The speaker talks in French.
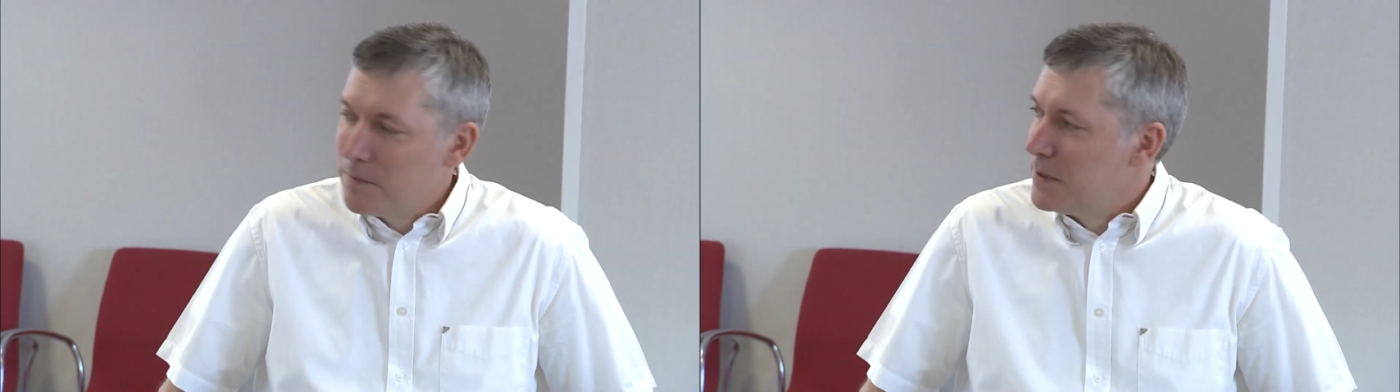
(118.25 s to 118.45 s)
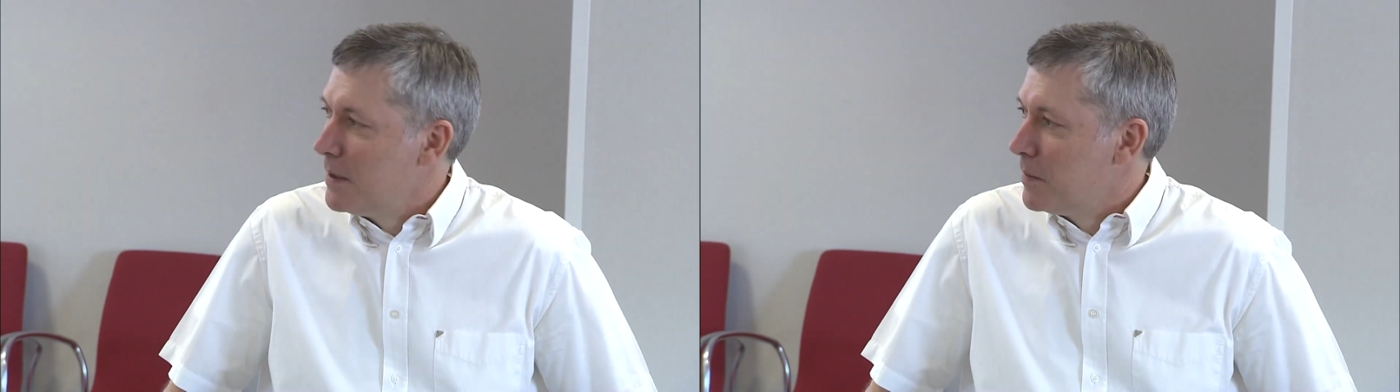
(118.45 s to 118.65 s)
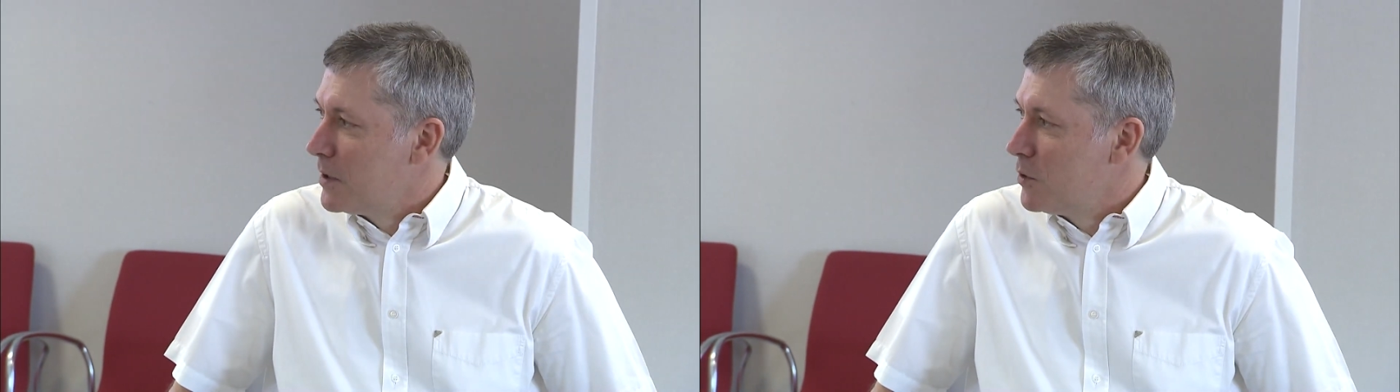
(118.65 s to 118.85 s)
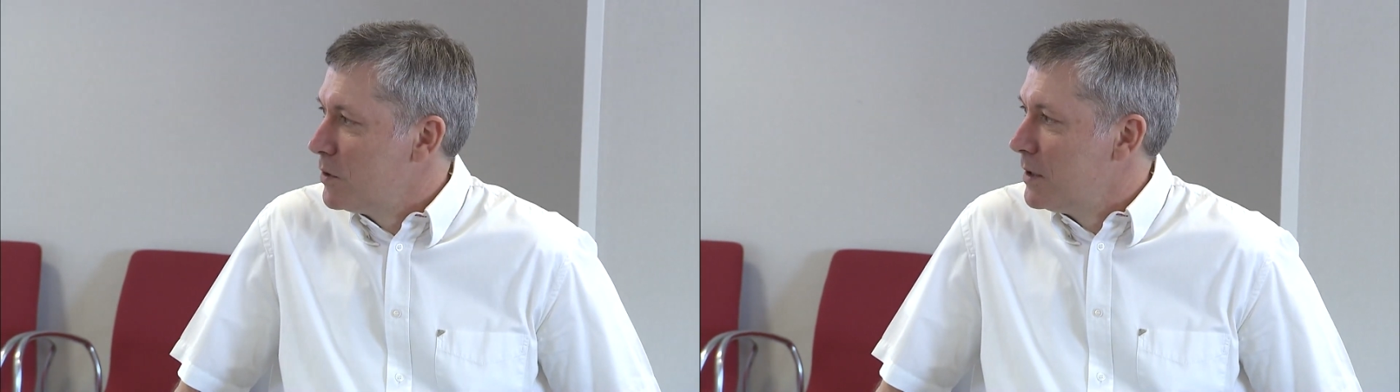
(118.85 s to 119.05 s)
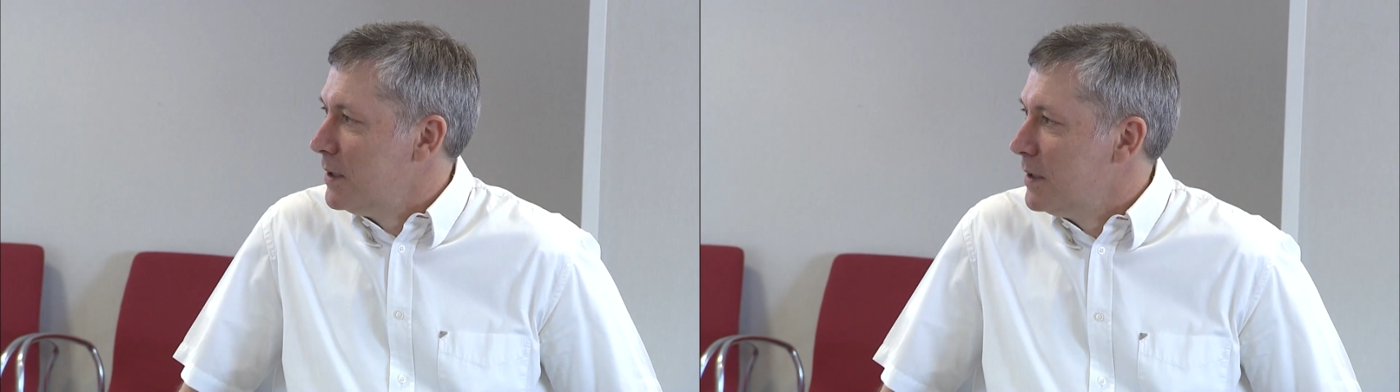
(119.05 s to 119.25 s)
Et tout
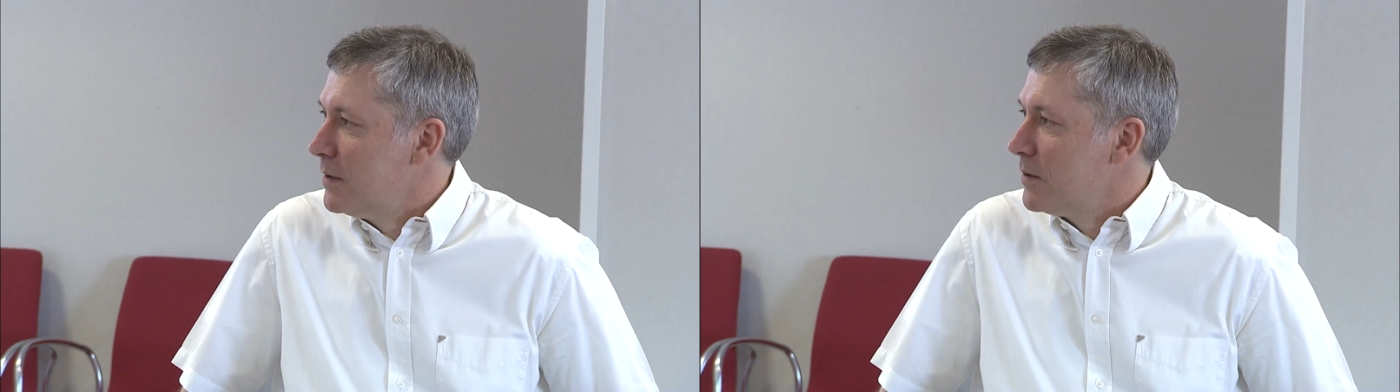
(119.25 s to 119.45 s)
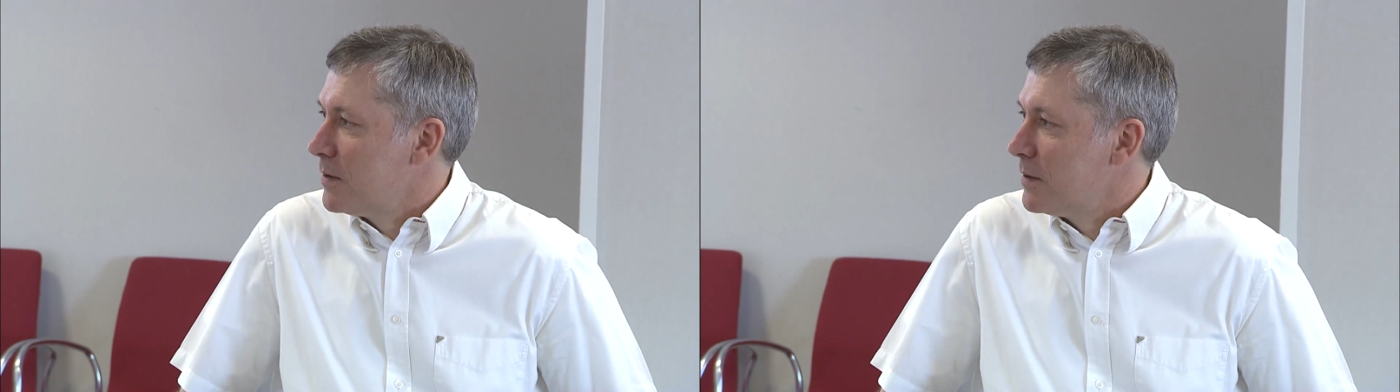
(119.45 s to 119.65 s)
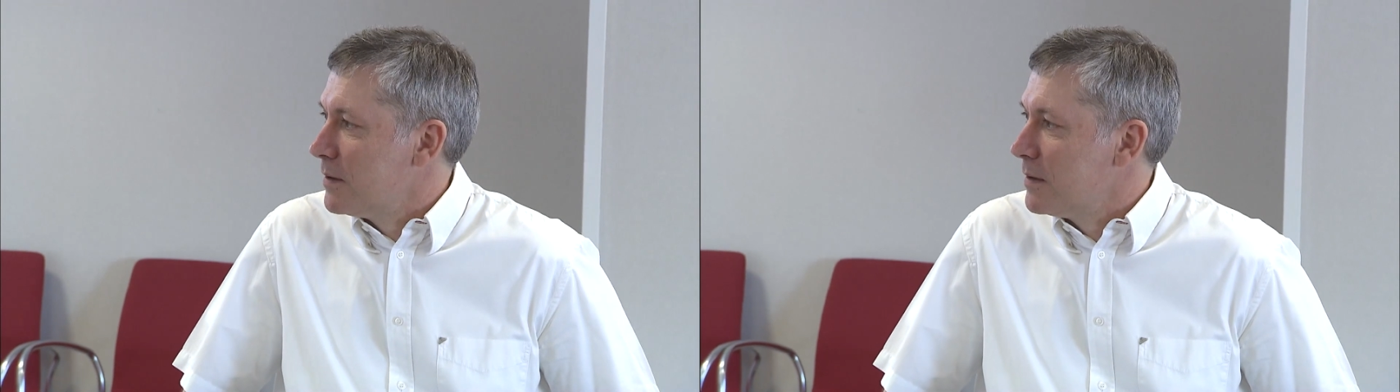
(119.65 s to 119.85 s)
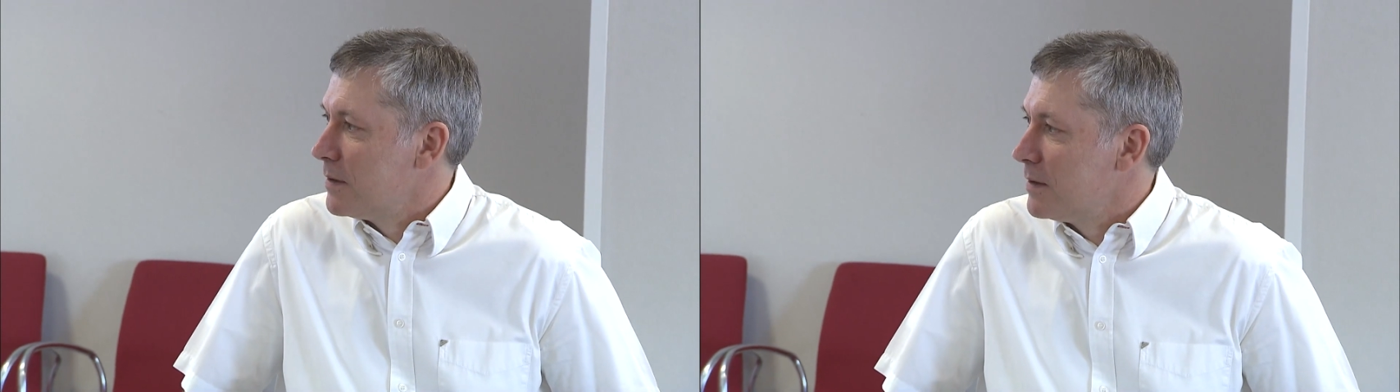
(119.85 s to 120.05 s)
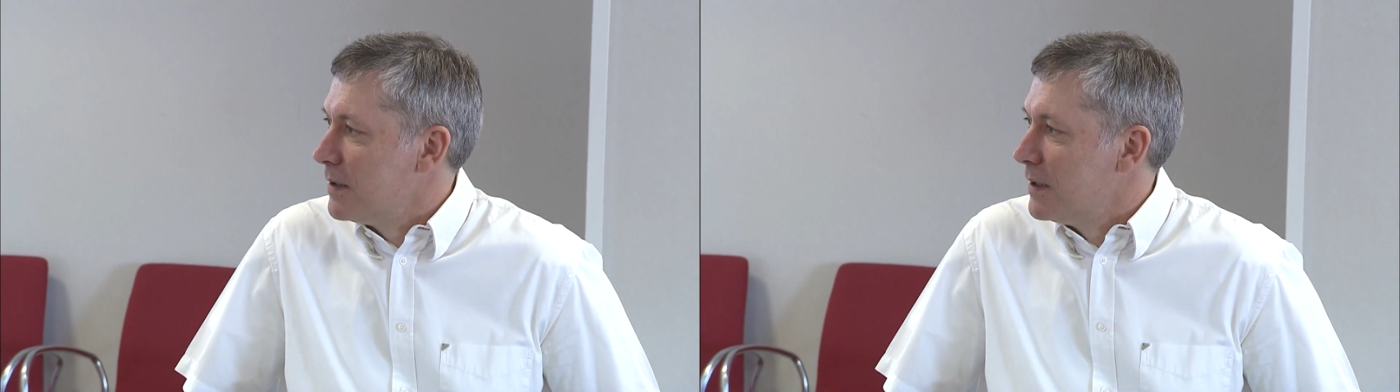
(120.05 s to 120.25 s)
d'abord,
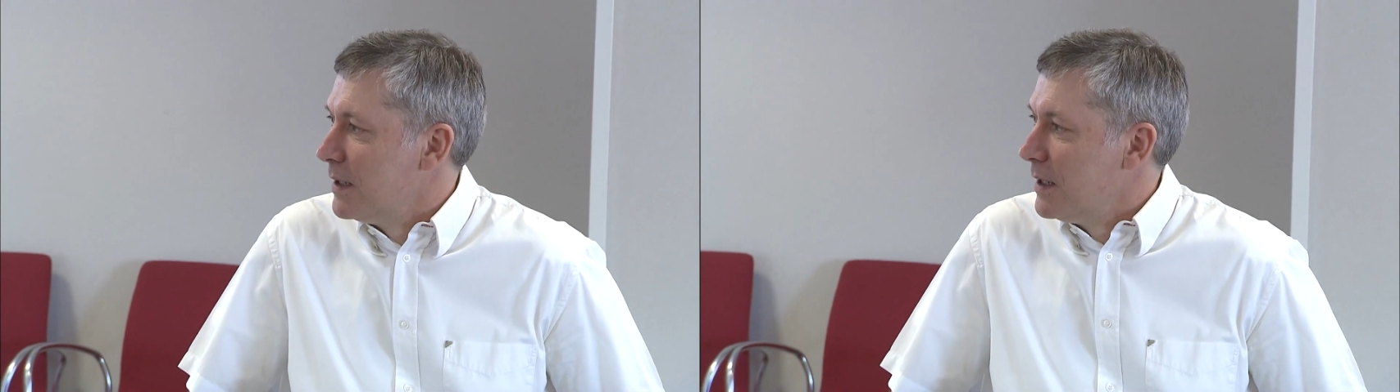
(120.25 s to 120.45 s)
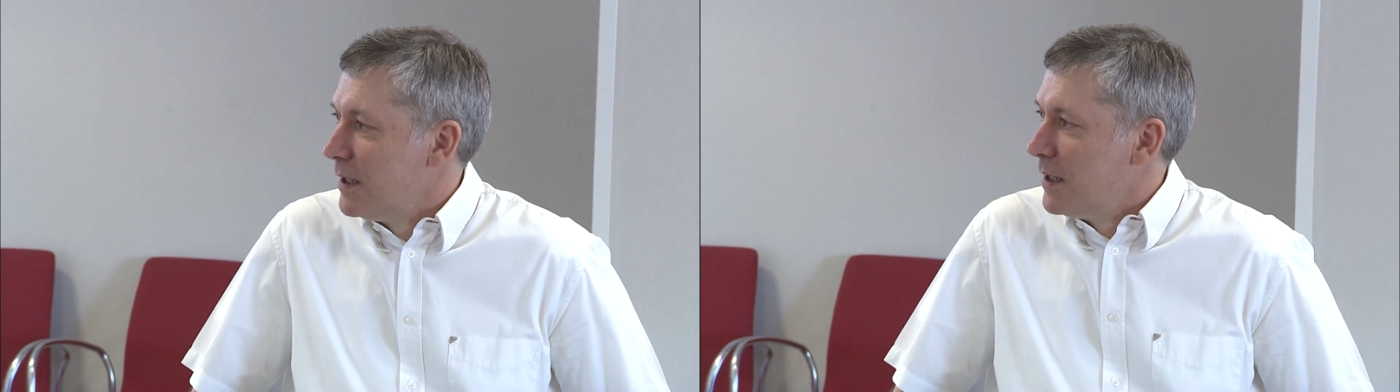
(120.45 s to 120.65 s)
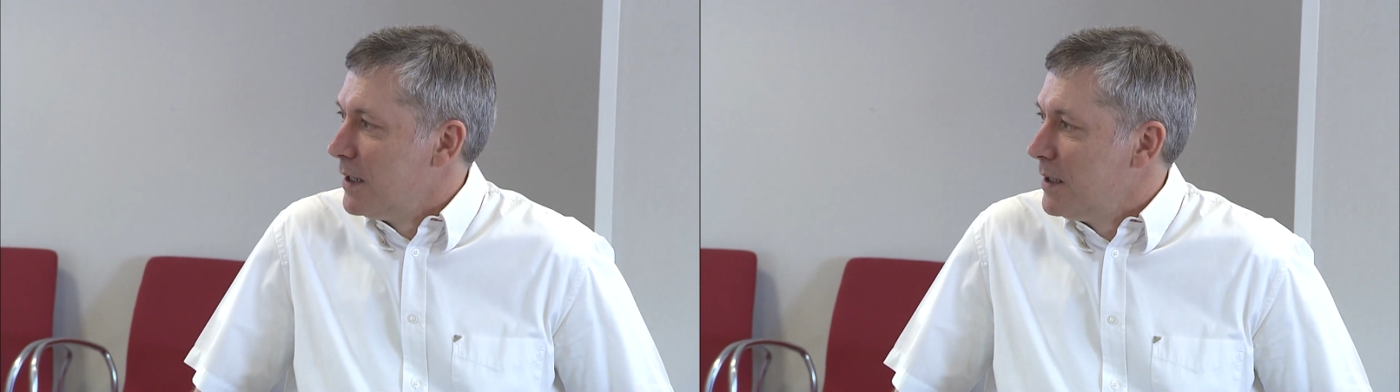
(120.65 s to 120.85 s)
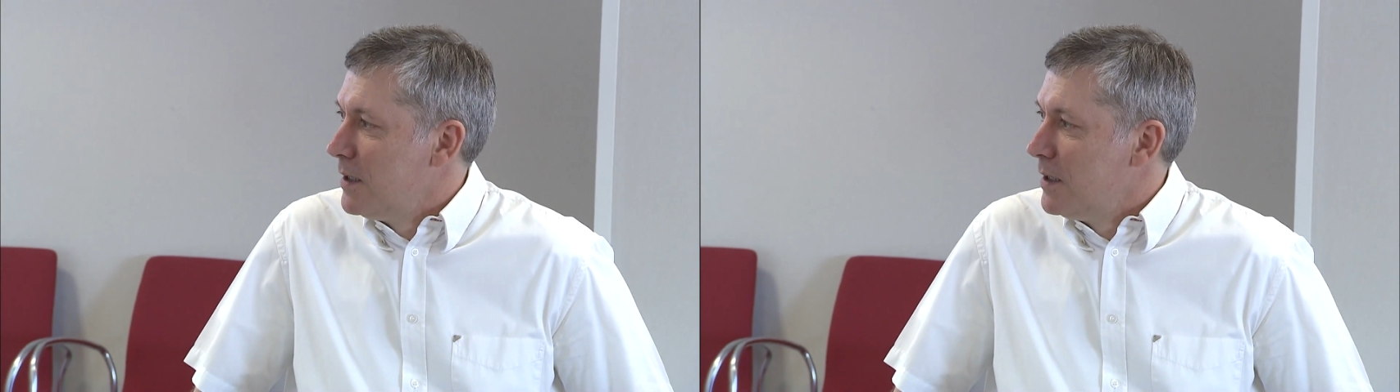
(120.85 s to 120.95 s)
savoir quelle sauce